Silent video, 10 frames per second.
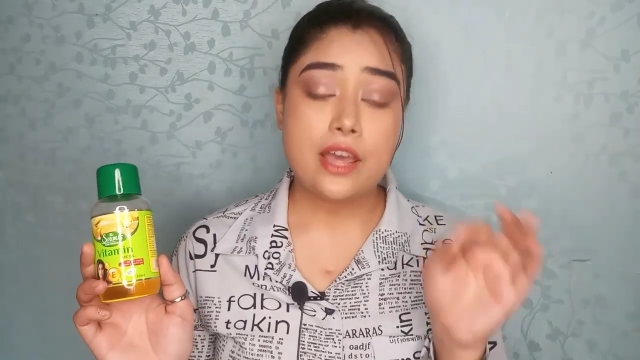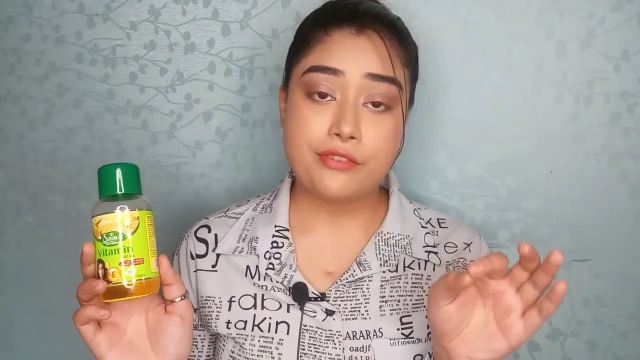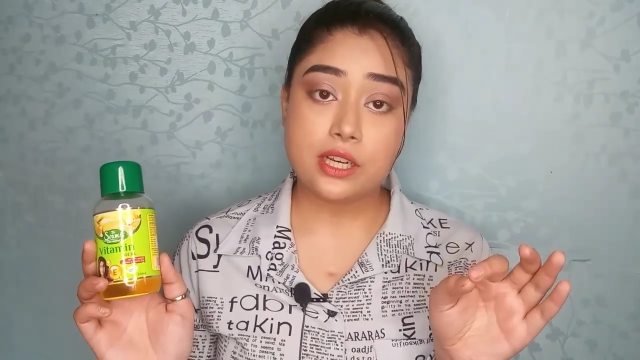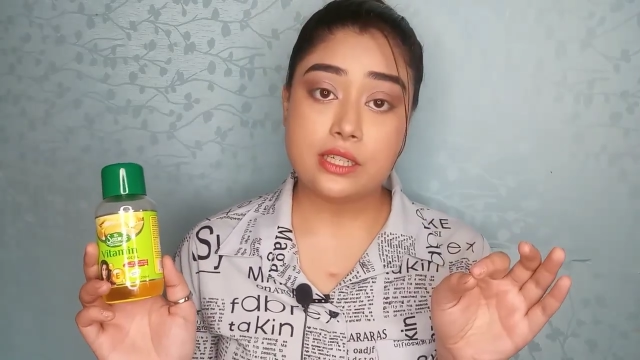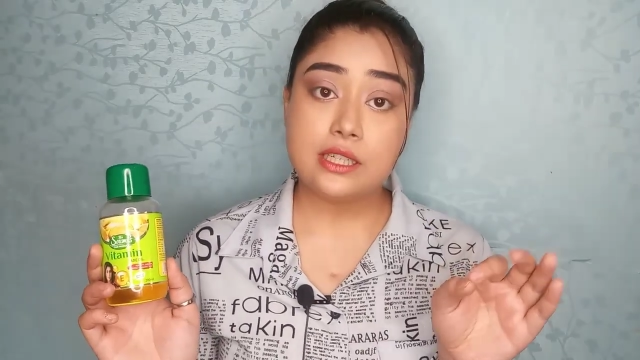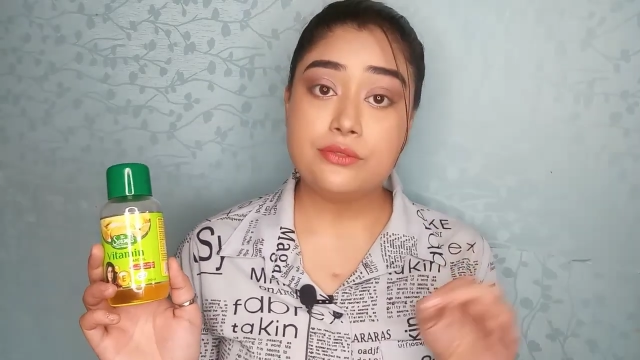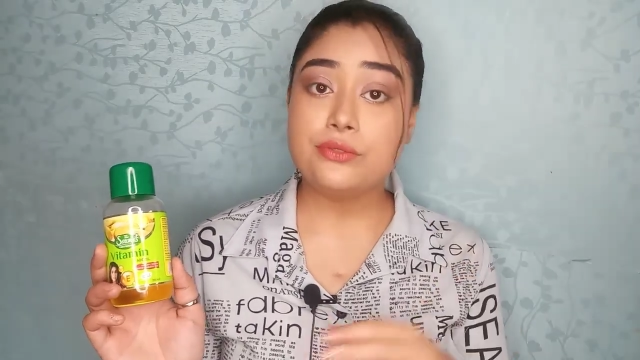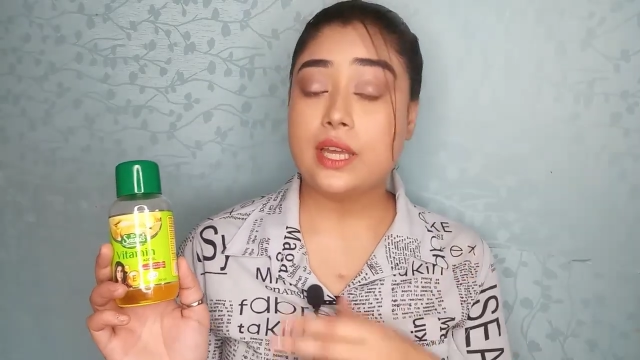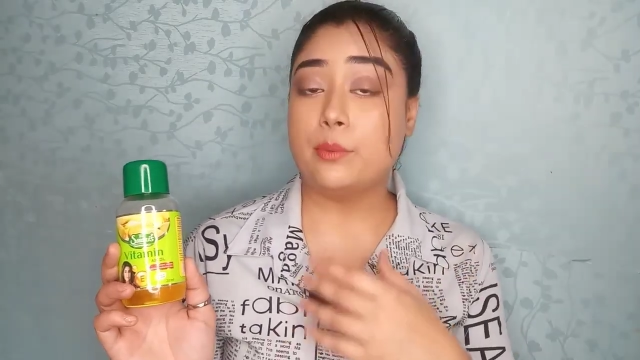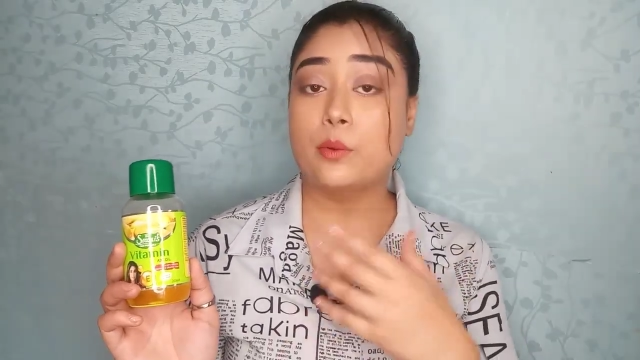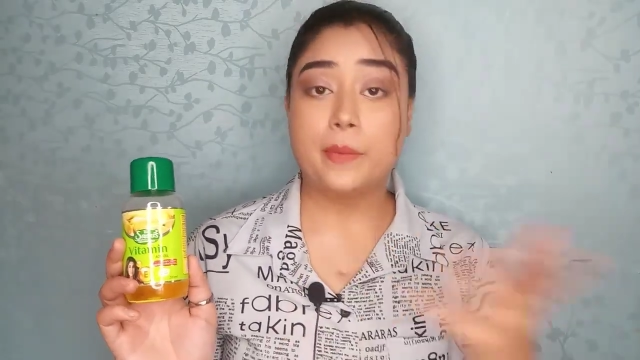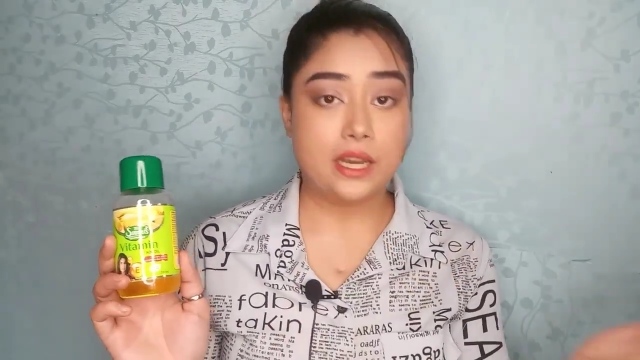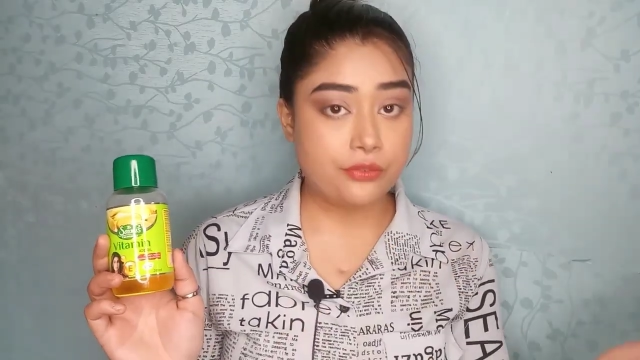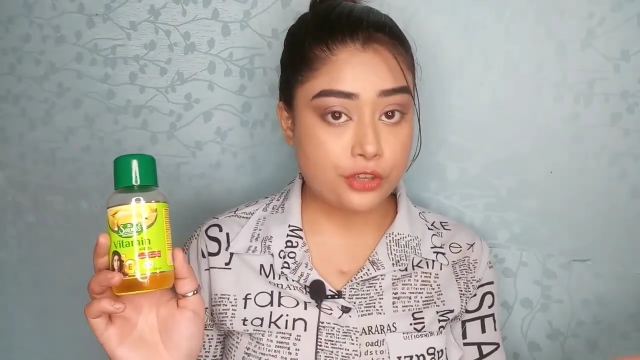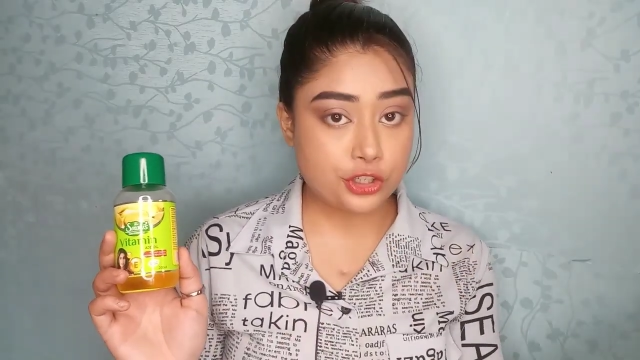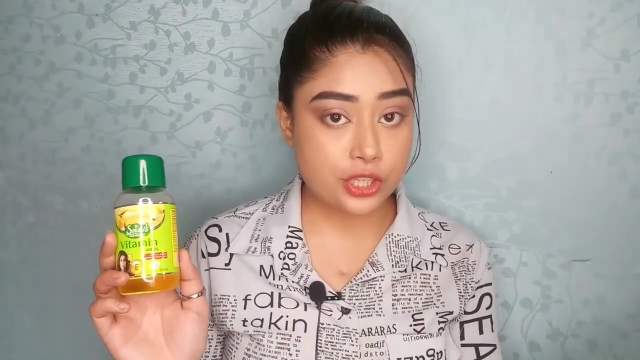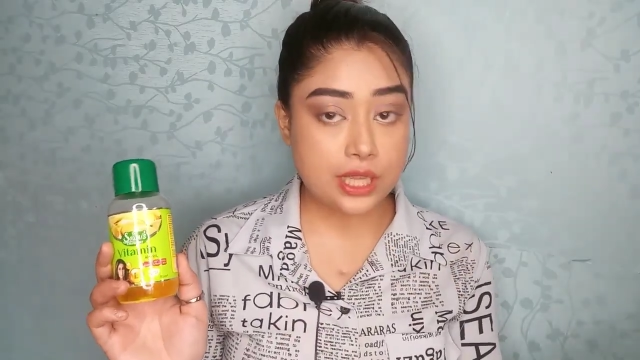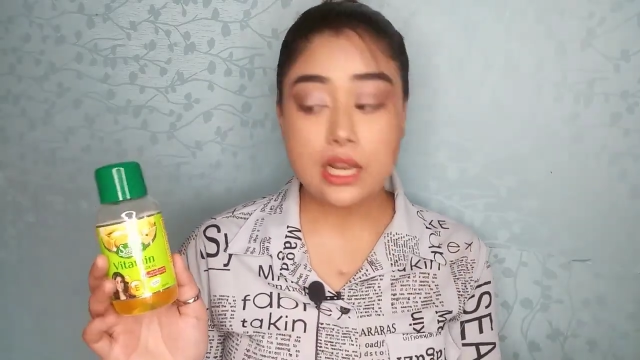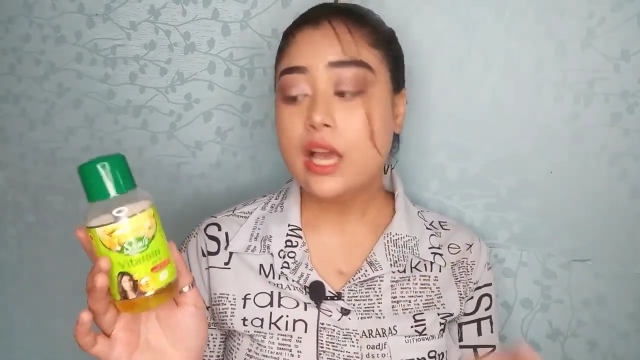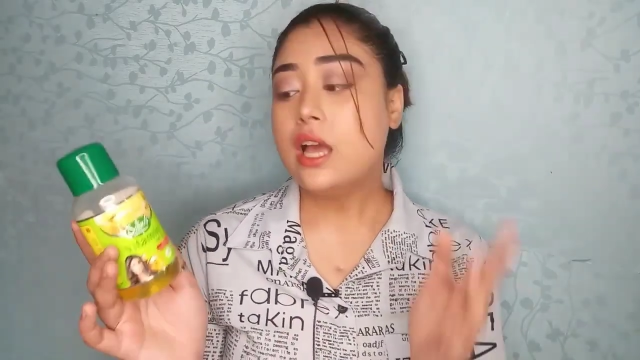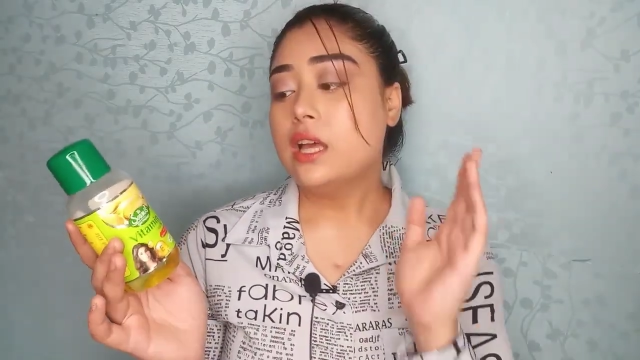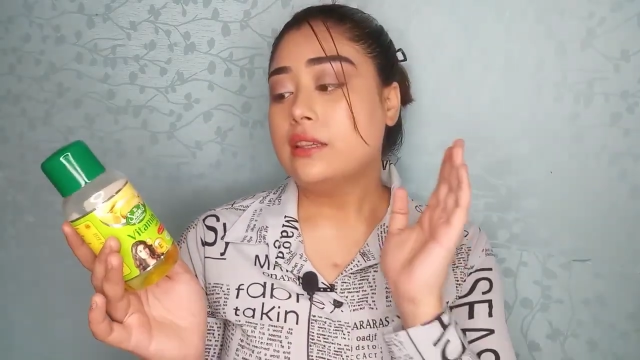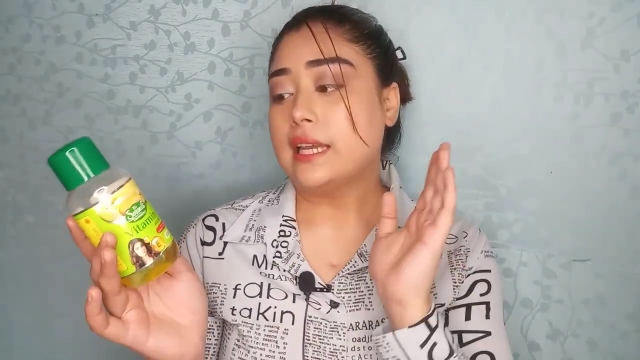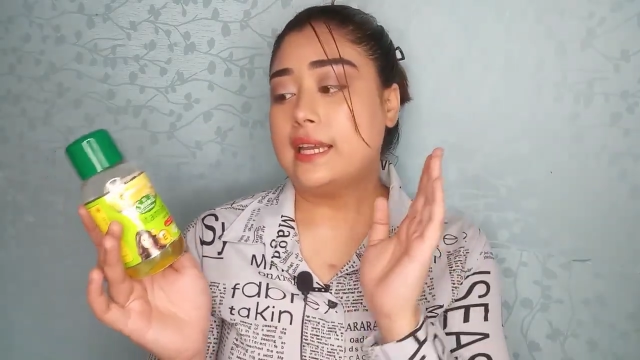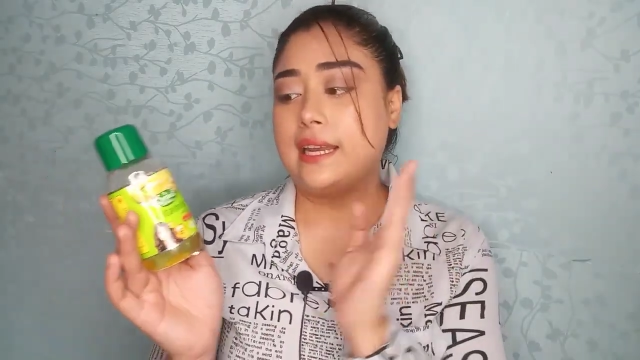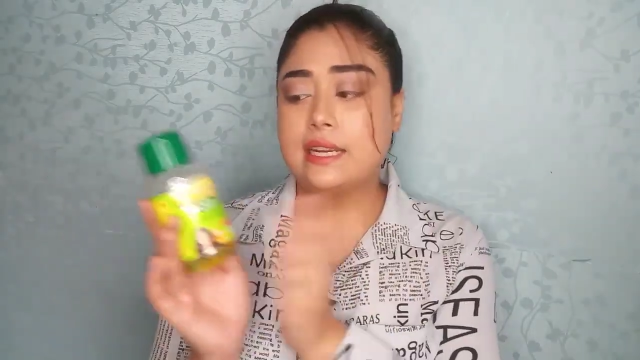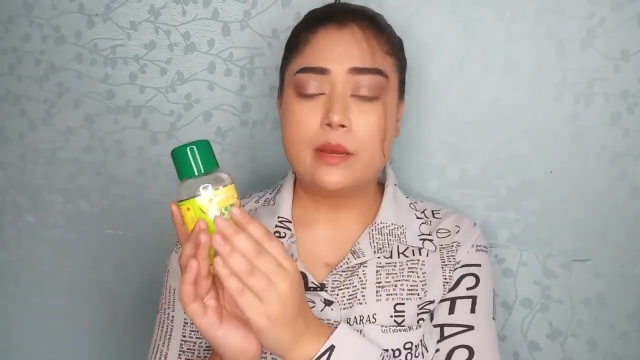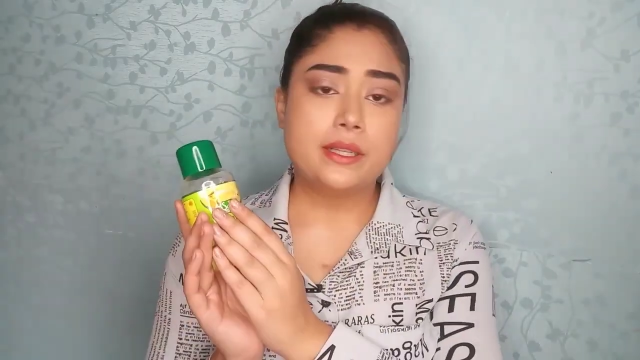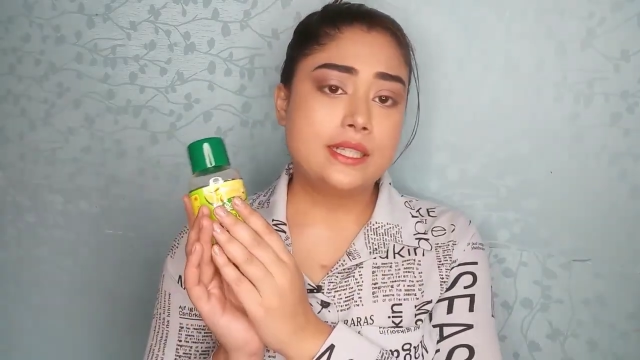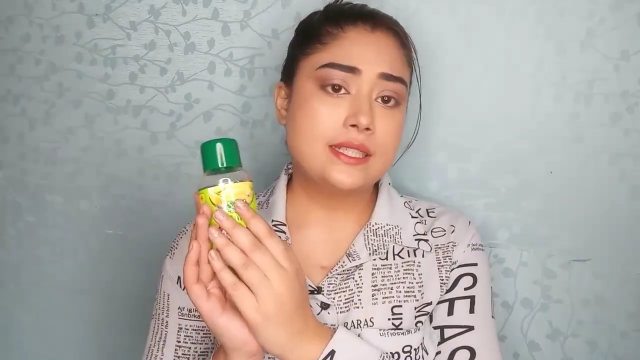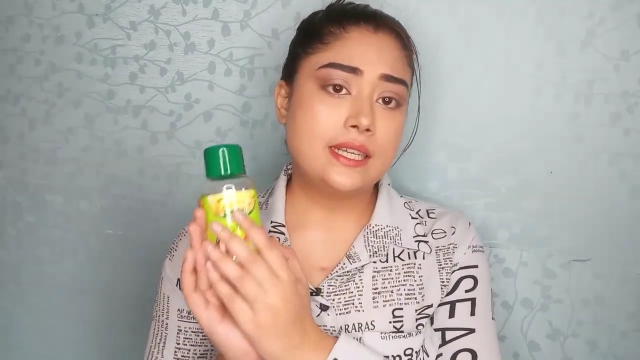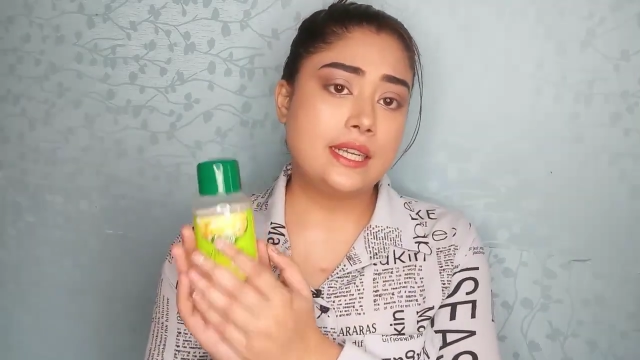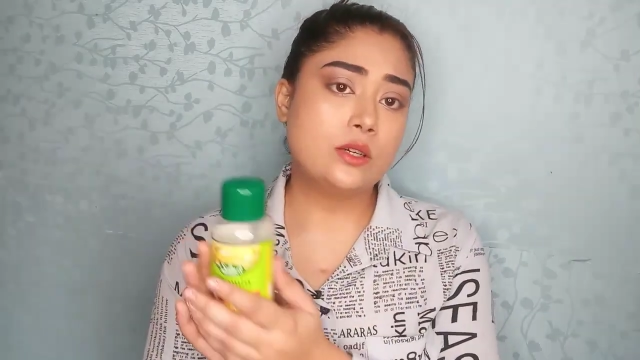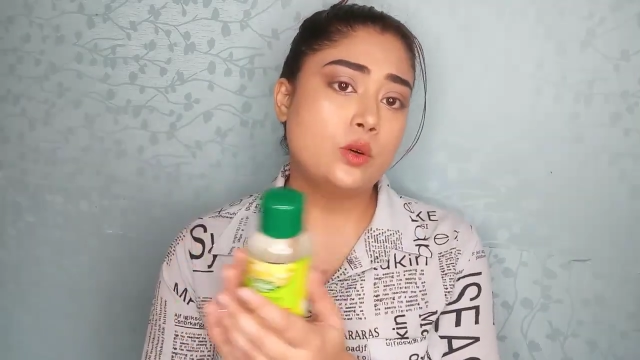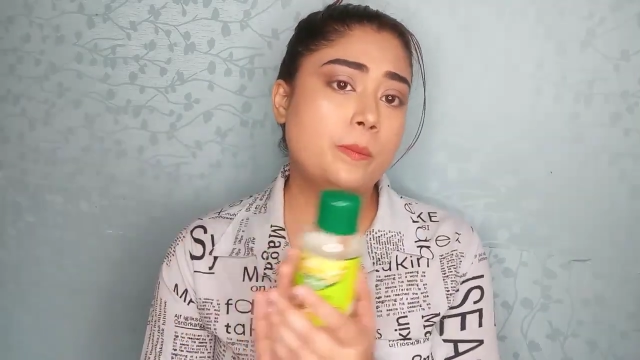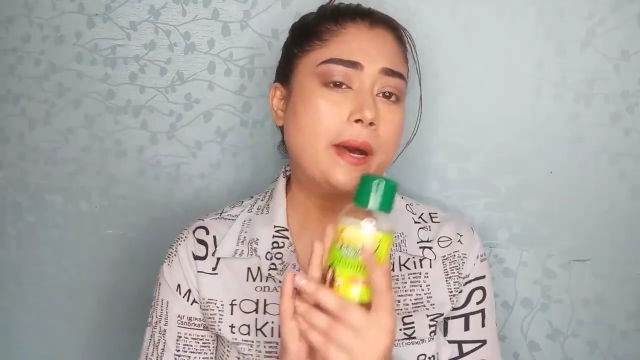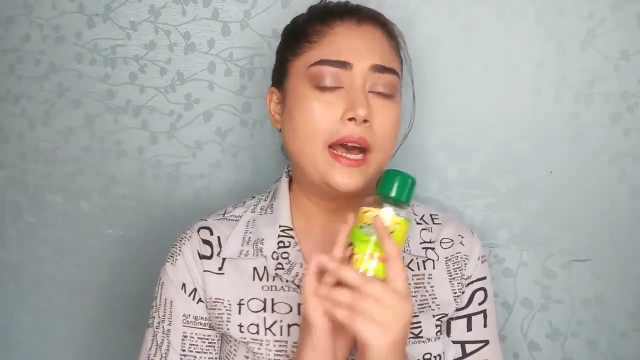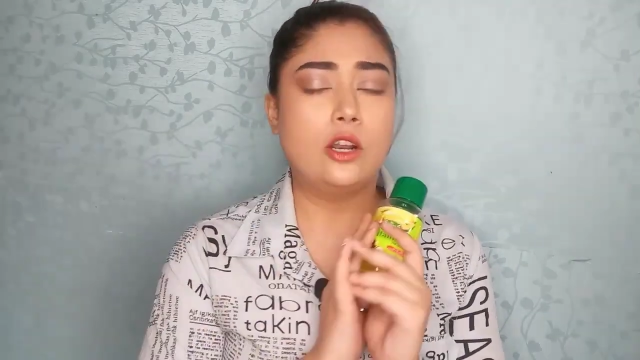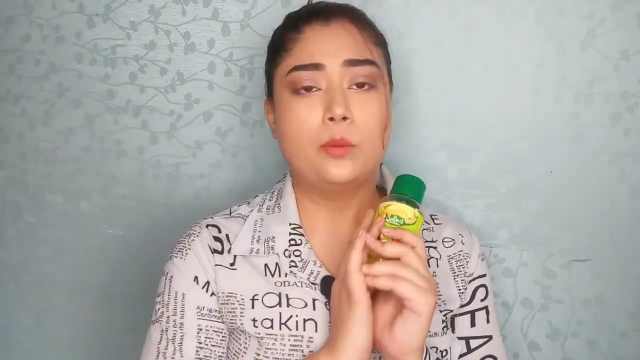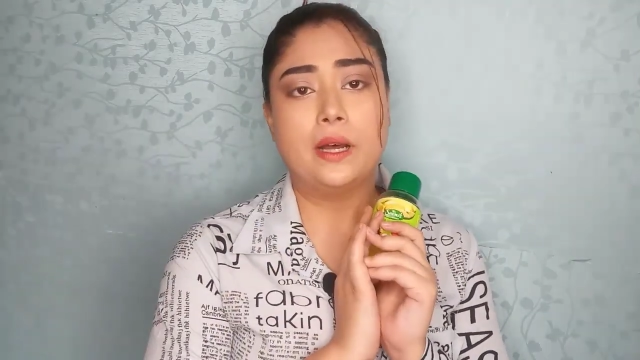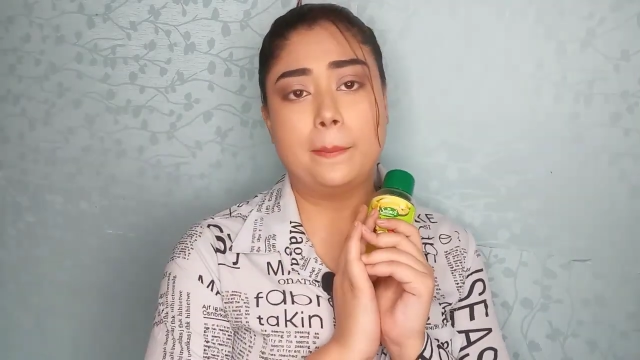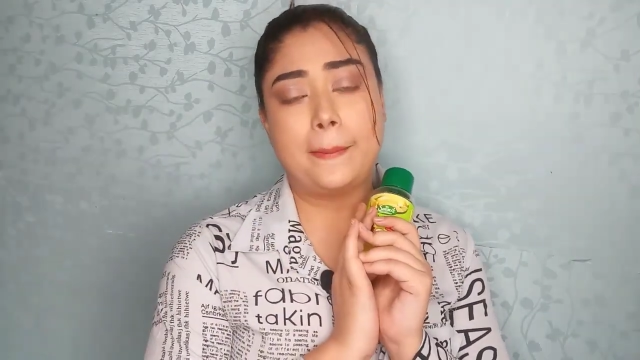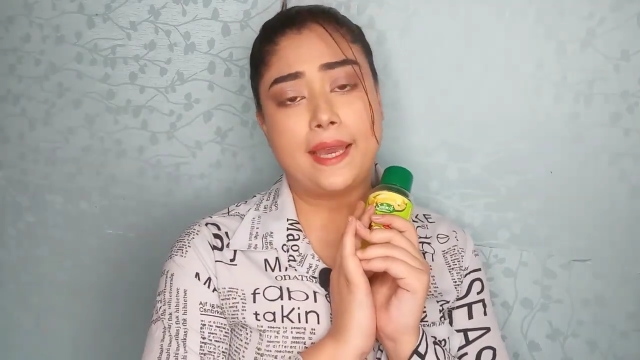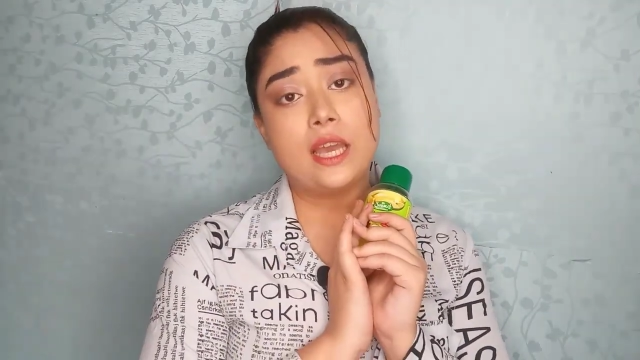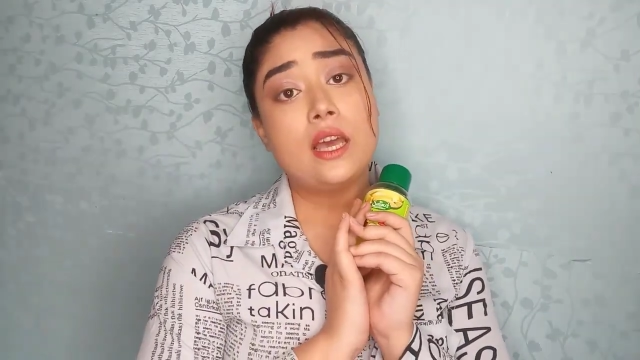এফেক্টিভ এবং বেনিফিশিয়াল তাই এটা আমাদের স্কিনে খুব ভালোভাবে